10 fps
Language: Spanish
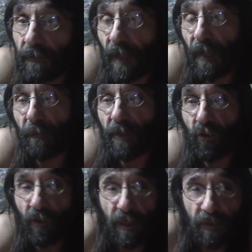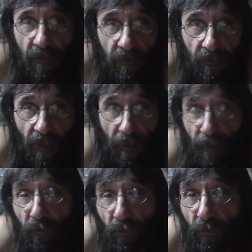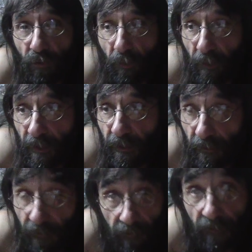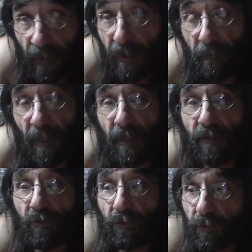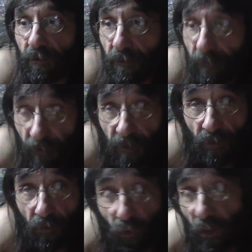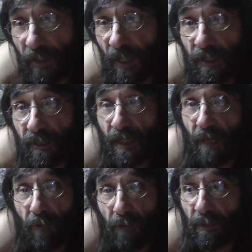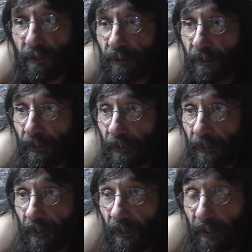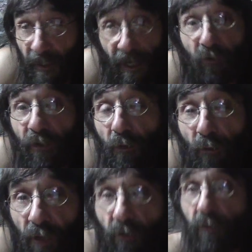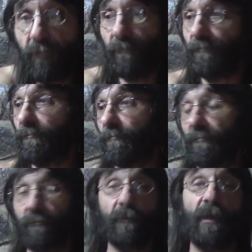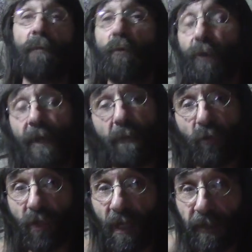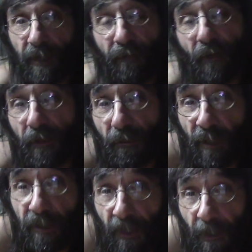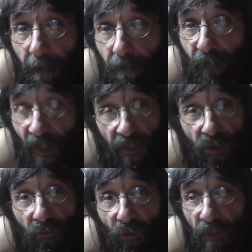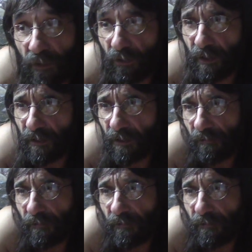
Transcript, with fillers: a las personas haciéndonos ver desde pequeños eso, murallas insalvables que aunque luego las podríamos saltar fácilmente de que somos mayores,